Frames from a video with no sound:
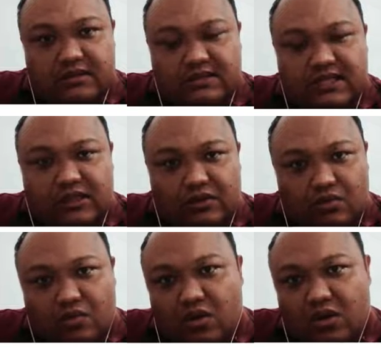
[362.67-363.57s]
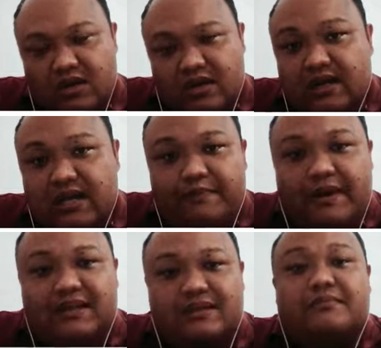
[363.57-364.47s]
eh, satu
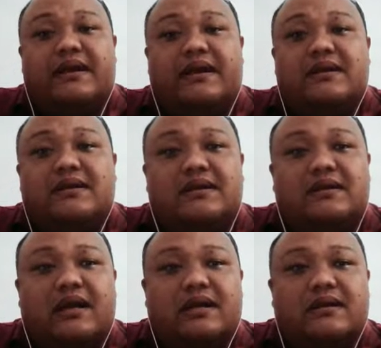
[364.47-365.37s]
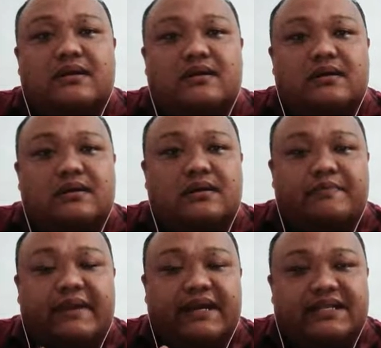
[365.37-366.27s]
departemen dengan
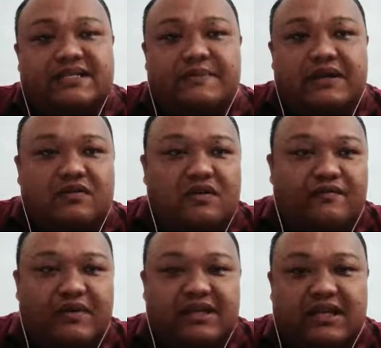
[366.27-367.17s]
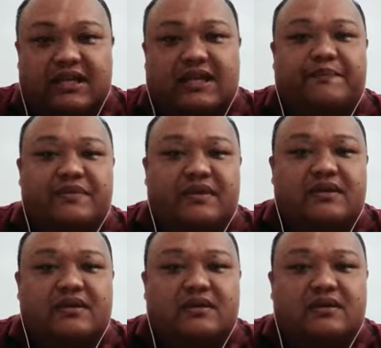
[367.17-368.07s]
uh, manajemen konflik ini.
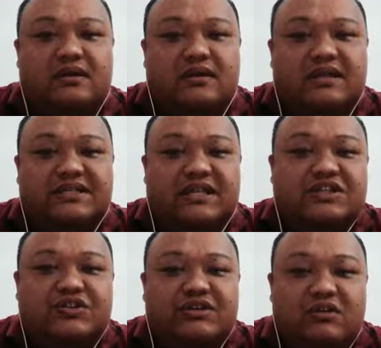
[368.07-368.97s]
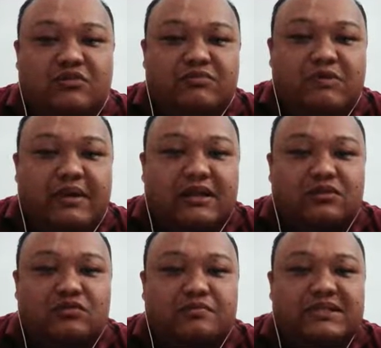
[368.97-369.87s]
Ya selanjutnya untuk
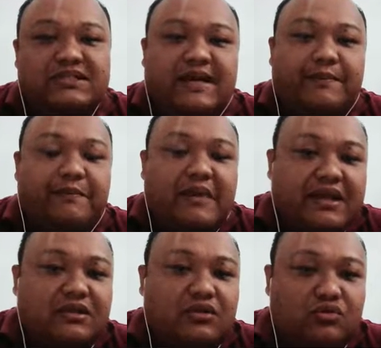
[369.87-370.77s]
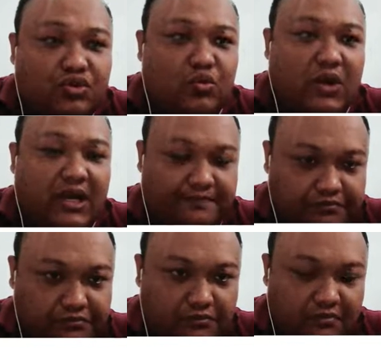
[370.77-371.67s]
membantu mencapai tujuan.
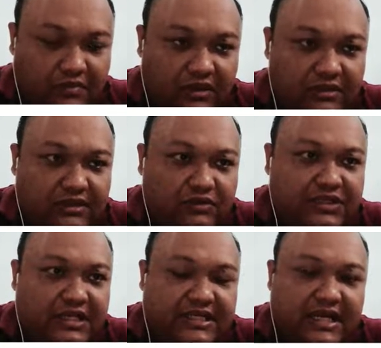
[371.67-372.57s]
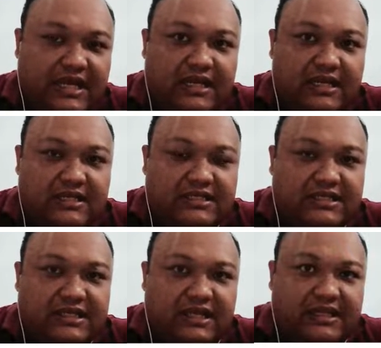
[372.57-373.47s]
Tentu saja
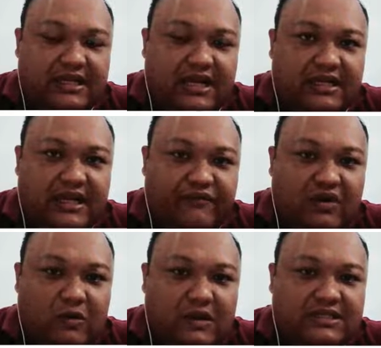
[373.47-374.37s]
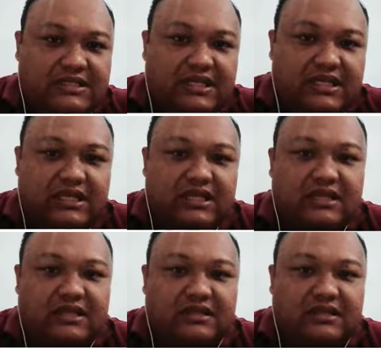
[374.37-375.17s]
jika tidak ada evaluasi,